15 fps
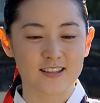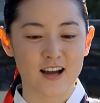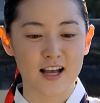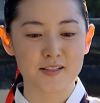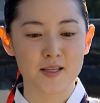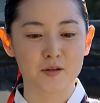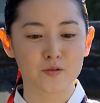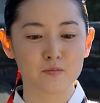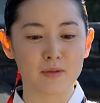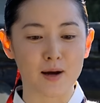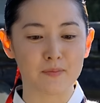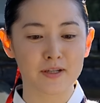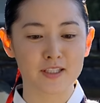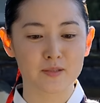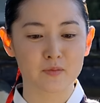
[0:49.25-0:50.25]
한상국
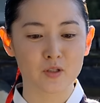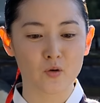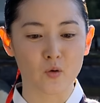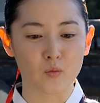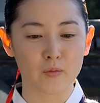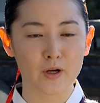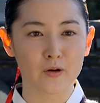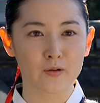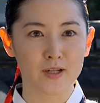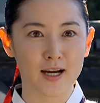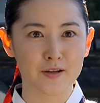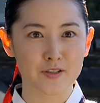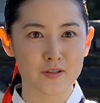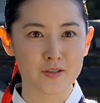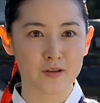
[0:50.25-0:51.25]
마마님이
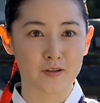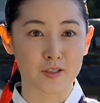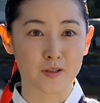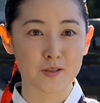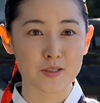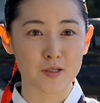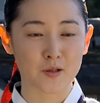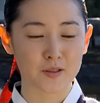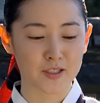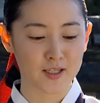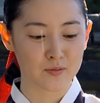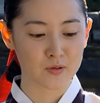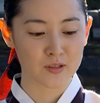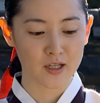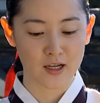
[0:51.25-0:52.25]
공배우라 하셔서 이것저것
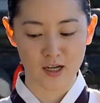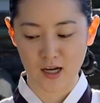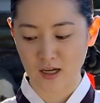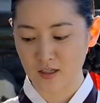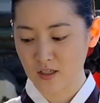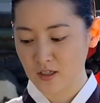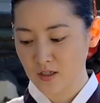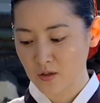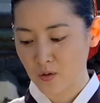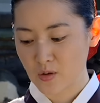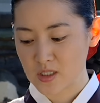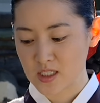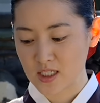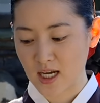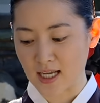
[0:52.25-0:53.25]
해보다가
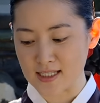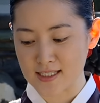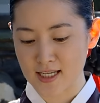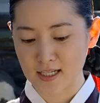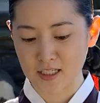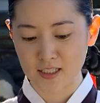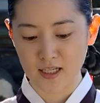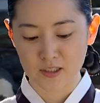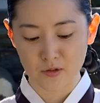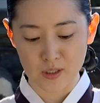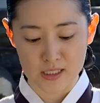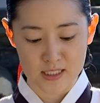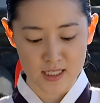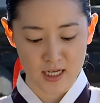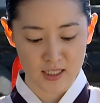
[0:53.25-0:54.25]
혹시 간장이나
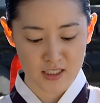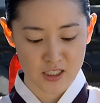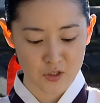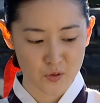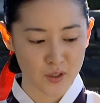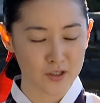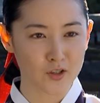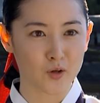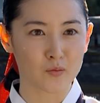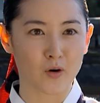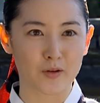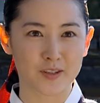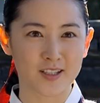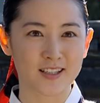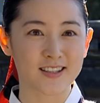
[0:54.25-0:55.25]
된장, 식초에
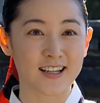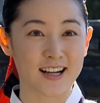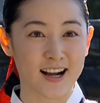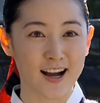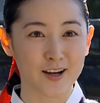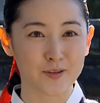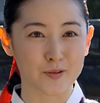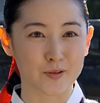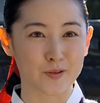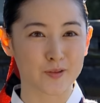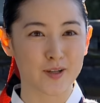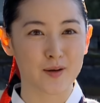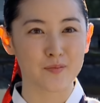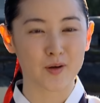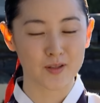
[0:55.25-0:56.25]
넣으면 어떻게 될까 하고
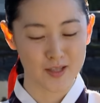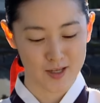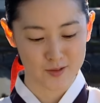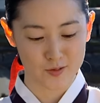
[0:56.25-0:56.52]
한번